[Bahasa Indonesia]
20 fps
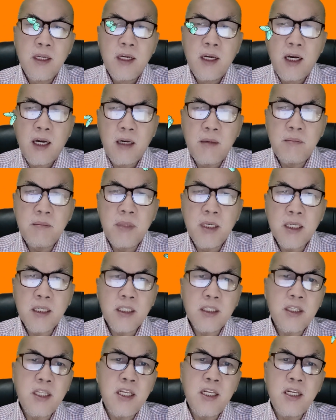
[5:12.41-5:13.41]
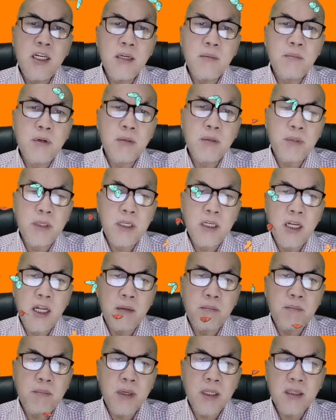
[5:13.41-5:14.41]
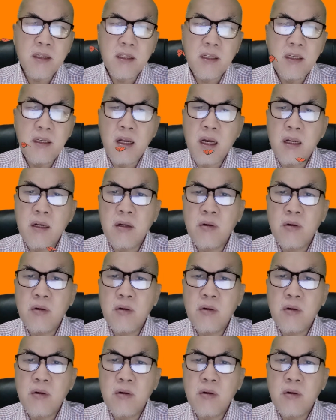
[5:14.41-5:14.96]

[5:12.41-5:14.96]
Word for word: Hamba ketiga berpendapat tidak